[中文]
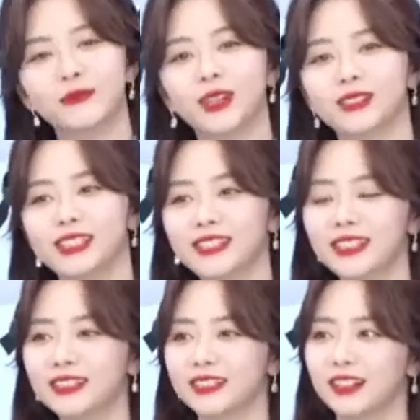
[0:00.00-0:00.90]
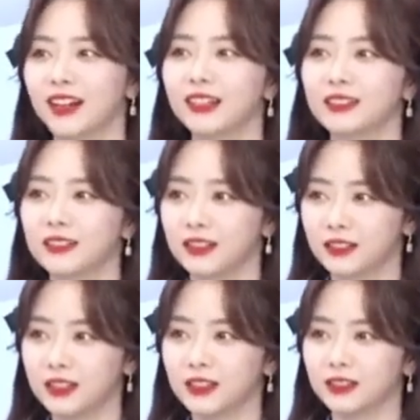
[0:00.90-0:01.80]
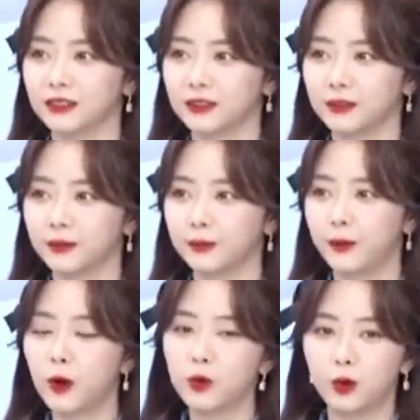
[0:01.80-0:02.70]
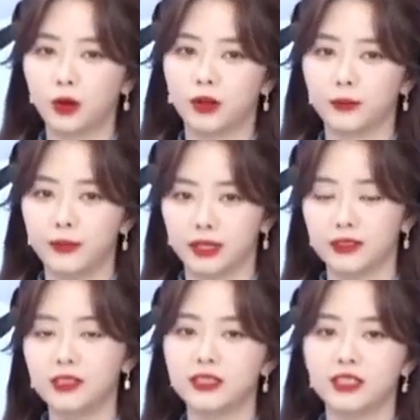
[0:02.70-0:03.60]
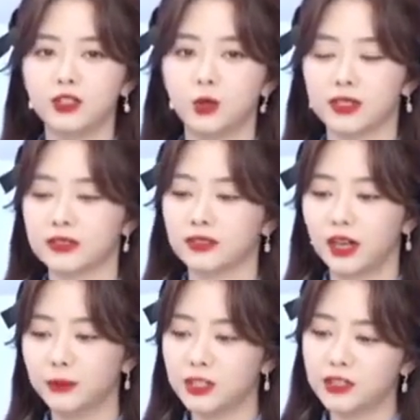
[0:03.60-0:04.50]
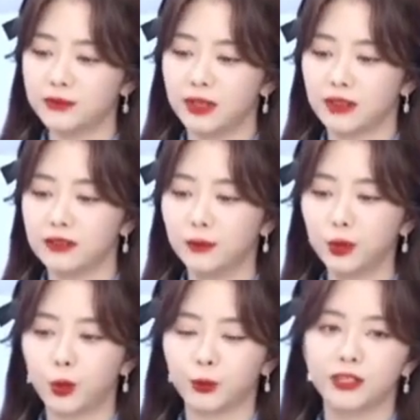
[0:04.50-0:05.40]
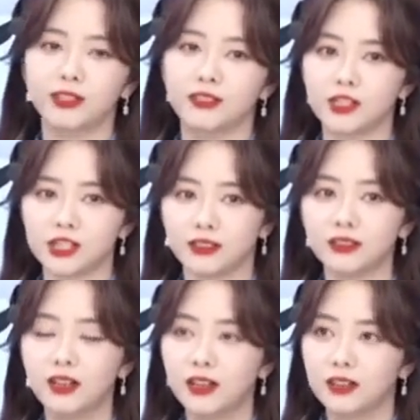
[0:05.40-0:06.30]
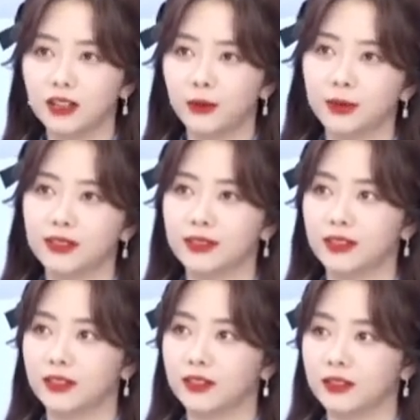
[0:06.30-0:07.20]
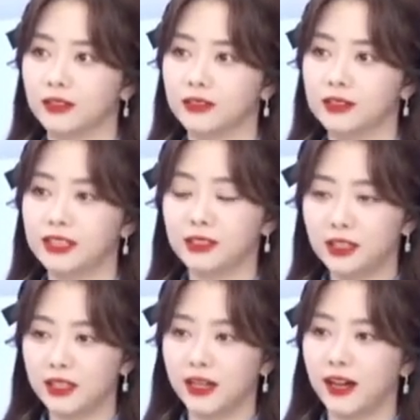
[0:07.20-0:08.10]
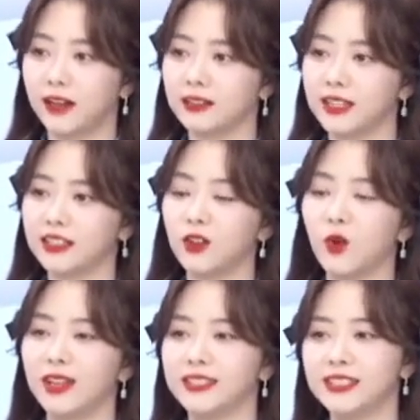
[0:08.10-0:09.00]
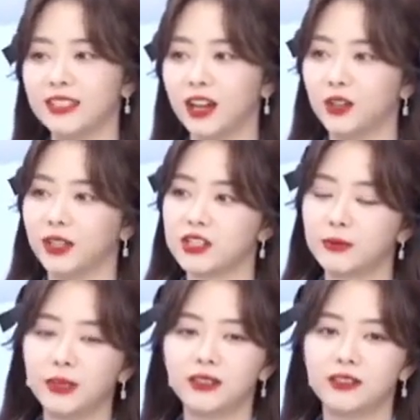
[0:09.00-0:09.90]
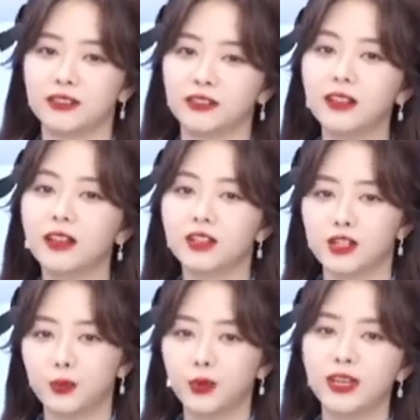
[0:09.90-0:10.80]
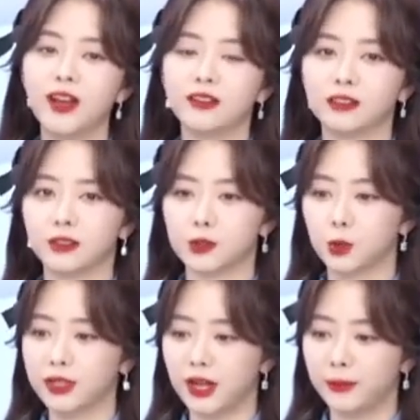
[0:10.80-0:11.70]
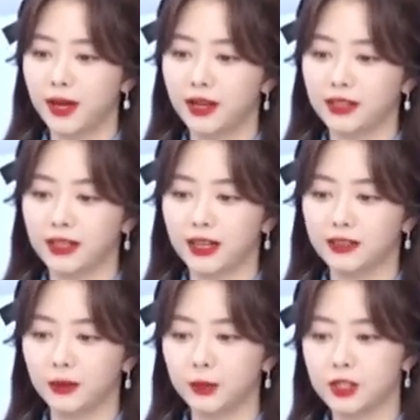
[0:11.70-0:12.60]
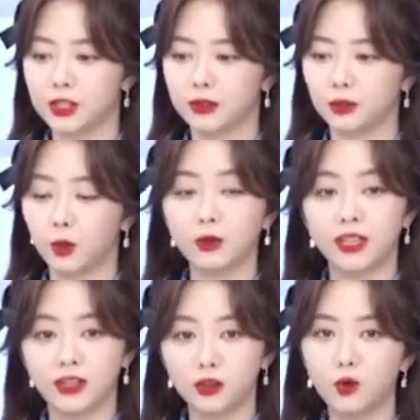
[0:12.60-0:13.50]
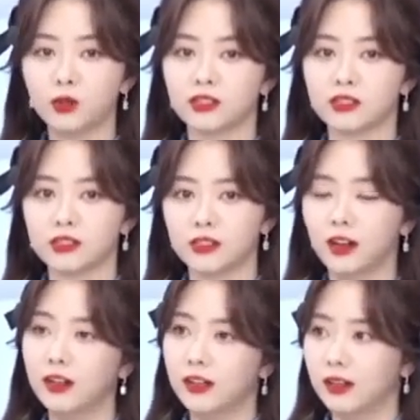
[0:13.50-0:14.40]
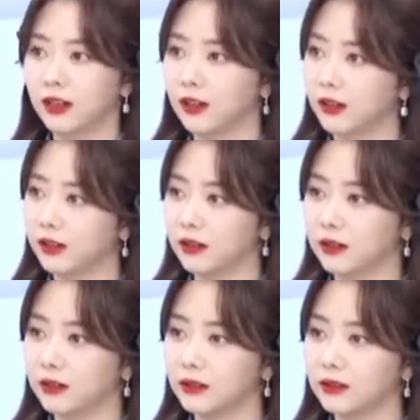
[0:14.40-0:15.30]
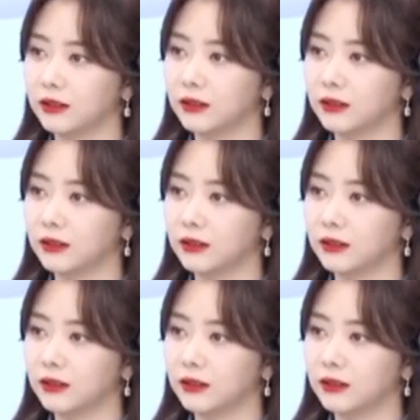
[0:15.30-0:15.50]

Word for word: 没有尖尖和耿耿，包括别的一些角色，他们是每个不同的人生。他们的经历啊、家庭环境，还有他身边的人是不一样的，所以哪怕你看他们是同龄，或者是呃